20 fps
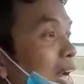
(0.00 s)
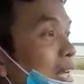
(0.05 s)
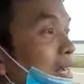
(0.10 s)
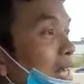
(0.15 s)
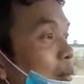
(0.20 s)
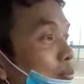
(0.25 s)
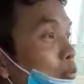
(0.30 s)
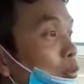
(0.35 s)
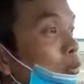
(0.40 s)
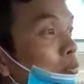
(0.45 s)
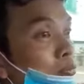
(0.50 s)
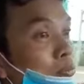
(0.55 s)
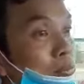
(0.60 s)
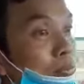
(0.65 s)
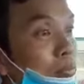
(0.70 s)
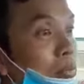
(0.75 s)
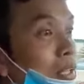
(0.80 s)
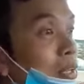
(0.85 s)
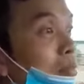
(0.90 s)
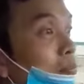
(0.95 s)
Tapos
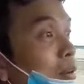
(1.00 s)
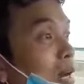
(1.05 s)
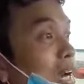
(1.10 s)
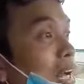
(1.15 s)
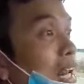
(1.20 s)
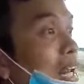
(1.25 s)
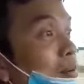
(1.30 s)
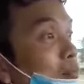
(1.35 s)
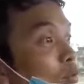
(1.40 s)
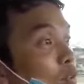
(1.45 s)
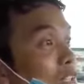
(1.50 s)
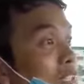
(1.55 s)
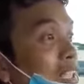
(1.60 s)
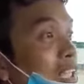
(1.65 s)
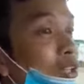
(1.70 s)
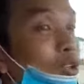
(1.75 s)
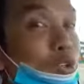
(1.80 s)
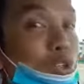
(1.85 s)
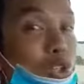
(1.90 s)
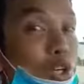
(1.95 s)
pag-aral mo na sa
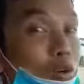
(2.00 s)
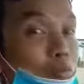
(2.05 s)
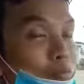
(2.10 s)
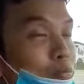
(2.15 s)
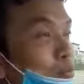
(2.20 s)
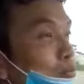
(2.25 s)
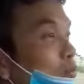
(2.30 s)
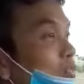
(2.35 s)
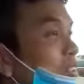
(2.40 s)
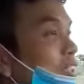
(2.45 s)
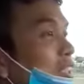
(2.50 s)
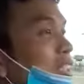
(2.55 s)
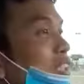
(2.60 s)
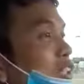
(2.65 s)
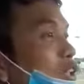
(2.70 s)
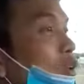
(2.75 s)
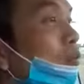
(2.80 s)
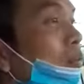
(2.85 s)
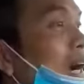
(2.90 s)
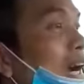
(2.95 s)
YouTube,
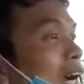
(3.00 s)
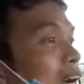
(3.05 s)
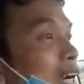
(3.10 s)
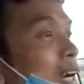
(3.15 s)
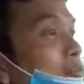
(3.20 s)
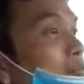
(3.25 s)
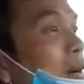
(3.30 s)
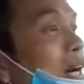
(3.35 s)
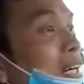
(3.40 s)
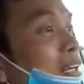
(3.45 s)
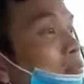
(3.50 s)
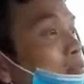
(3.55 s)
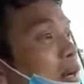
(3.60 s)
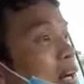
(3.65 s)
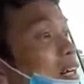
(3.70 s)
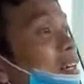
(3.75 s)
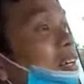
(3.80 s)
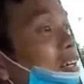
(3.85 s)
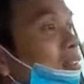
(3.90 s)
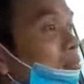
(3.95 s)
yung mga
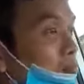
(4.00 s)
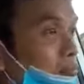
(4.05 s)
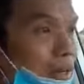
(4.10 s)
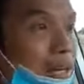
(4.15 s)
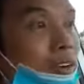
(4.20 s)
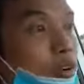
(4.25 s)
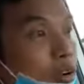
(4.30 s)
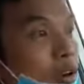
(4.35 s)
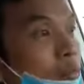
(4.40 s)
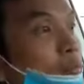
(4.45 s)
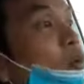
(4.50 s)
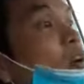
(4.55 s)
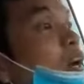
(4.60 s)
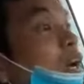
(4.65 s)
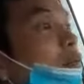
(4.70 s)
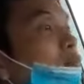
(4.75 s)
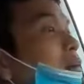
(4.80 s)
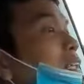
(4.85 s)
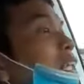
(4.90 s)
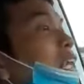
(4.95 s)
park-park, magkuga mo na,
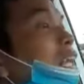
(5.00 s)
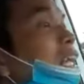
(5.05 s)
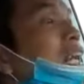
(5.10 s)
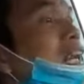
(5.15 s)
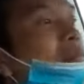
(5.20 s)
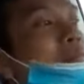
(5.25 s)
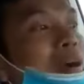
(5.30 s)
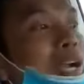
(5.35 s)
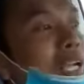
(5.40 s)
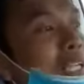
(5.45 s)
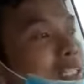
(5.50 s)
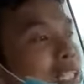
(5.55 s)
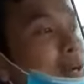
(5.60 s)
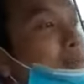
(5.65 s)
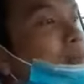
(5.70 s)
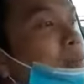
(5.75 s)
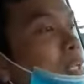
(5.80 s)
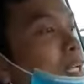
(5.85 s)
madali na mag-exam.